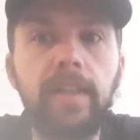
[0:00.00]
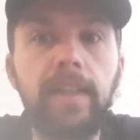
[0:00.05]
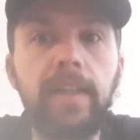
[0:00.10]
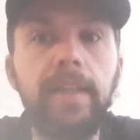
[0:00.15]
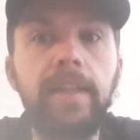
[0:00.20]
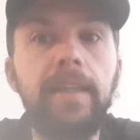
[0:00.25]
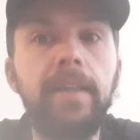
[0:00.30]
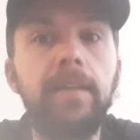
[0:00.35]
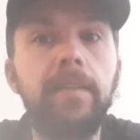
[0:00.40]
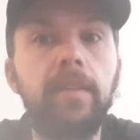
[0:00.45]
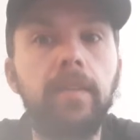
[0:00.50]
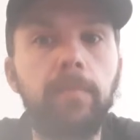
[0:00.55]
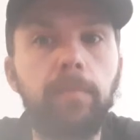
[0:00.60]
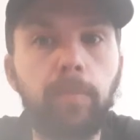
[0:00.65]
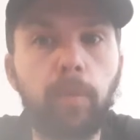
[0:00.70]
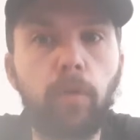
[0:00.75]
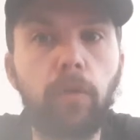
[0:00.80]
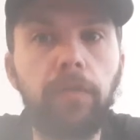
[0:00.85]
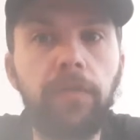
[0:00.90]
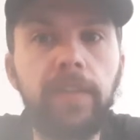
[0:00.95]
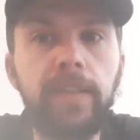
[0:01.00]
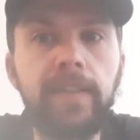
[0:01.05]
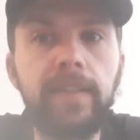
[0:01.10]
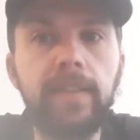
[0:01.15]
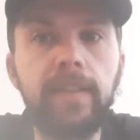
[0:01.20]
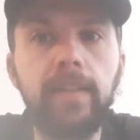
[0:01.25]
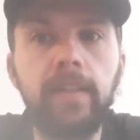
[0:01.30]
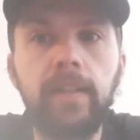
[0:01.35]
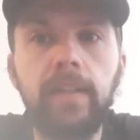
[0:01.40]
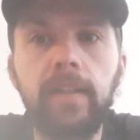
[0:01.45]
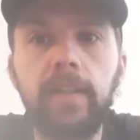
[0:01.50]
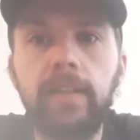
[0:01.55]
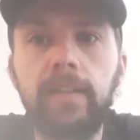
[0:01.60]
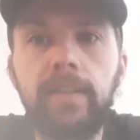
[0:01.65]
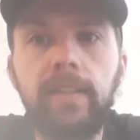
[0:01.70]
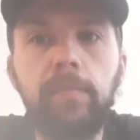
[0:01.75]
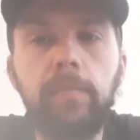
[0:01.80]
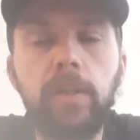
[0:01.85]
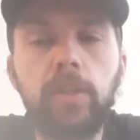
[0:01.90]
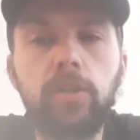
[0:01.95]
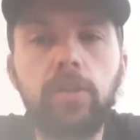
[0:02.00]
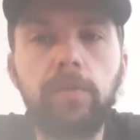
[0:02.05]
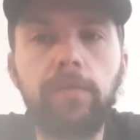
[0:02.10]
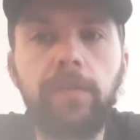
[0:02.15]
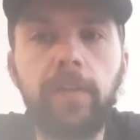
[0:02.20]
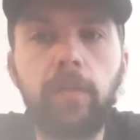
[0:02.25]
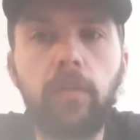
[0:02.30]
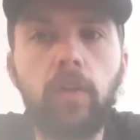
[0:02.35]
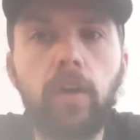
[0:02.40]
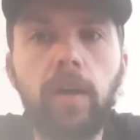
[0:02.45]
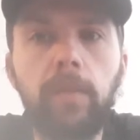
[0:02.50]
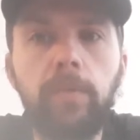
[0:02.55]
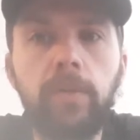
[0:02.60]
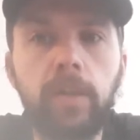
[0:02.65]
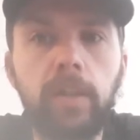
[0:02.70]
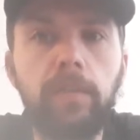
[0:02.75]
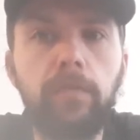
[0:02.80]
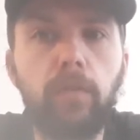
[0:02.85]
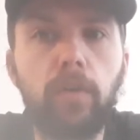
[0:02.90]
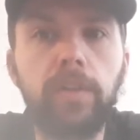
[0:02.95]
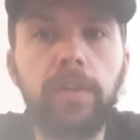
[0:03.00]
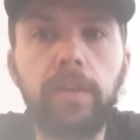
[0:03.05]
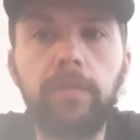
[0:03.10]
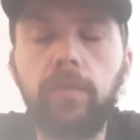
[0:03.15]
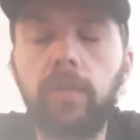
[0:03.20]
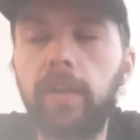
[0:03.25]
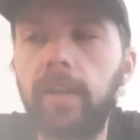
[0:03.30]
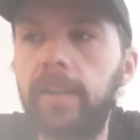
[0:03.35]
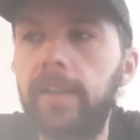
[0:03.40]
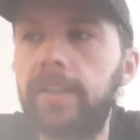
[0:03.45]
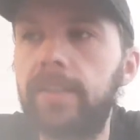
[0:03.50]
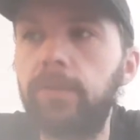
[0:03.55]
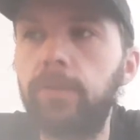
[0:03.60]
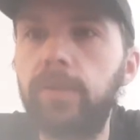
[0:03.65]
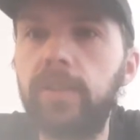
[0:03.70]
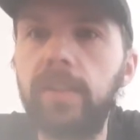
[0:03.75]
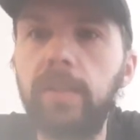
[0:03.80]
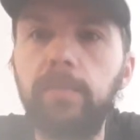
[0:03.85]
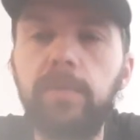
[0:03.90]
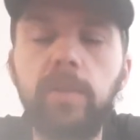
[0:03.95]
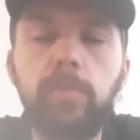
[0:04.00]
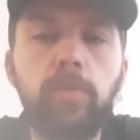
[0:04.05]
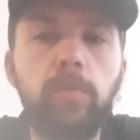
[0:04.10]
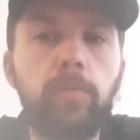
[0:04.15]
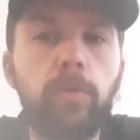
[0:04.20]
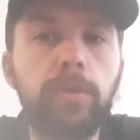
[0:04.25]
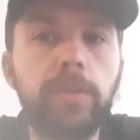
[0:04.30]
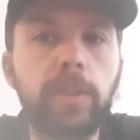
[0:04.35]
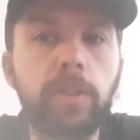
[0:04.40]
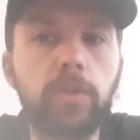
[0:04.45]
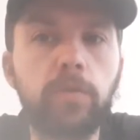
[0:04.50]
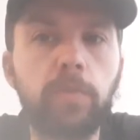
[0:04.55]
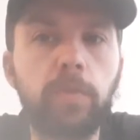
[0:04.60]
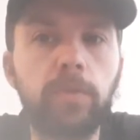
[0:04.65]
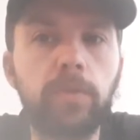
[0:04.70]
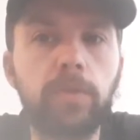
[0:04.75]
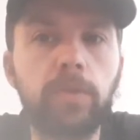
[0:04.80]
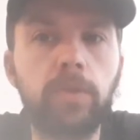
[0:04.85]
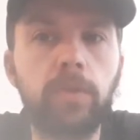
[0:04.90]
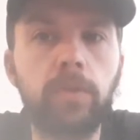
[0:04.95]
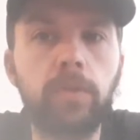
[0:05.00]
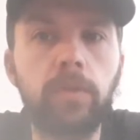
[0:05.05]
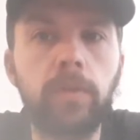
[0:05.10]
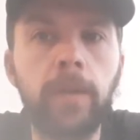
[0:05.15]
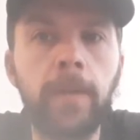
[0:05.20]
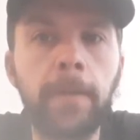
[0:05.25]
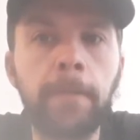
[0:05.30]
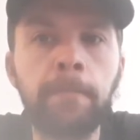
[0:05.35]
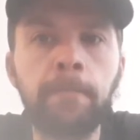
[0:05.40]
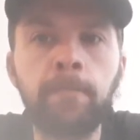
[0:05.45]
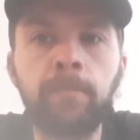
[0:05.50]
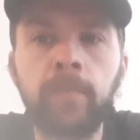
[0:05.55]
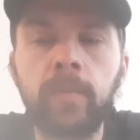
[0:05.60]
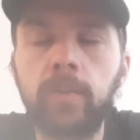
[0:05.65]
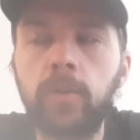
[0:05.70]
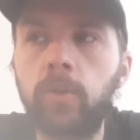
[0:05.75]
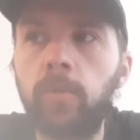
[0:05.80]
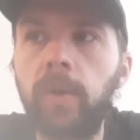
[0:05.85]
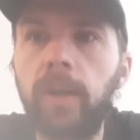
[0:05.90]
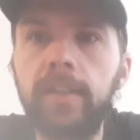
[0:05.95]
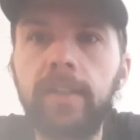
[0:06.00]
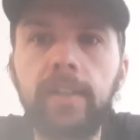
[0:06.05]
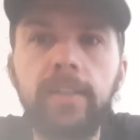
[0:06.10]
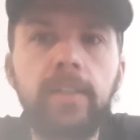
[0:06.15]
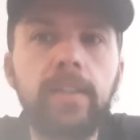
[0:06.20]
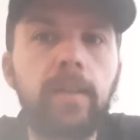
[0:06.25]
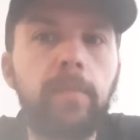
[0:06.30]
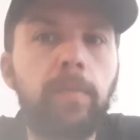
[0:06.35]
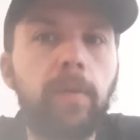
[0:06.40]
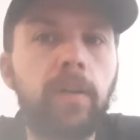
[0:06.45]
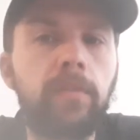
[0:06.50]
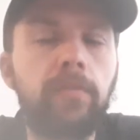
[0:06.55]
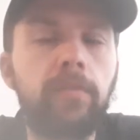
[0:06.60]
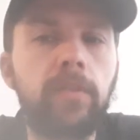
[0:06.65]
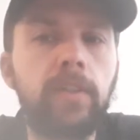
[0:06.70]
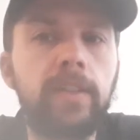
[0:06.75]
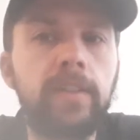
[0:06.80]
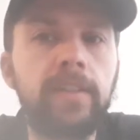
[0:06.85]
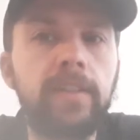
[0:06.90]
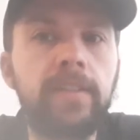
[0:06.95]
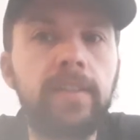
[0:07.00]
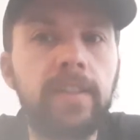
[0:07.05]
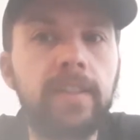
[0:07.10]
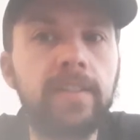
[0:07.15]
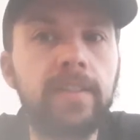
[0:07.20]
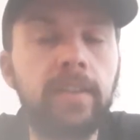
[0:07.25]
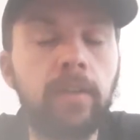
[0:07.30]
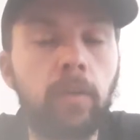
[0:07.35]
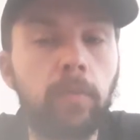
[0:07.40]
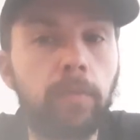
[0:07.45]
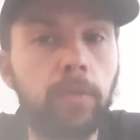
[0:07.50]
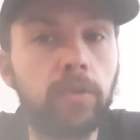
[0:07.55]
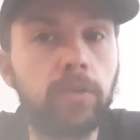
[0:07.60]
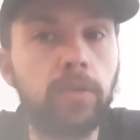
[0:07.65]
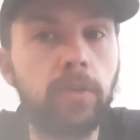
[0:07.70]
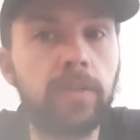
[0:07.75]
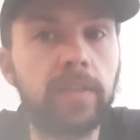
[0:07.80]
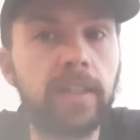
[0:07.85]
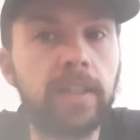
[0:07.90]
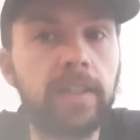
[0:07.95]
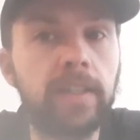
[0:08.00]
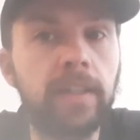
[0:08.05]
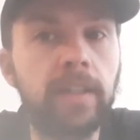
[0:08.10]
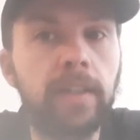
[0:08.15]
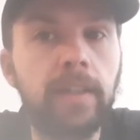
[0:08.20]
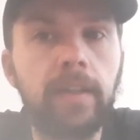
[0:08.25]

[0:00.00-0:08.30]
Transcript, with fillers: et profiter des match-ups favorables quand ils vont en avoir. Et c'est aussi un petit peu pour ça, je pense que, que Markkanen a parfois été testé en poste 5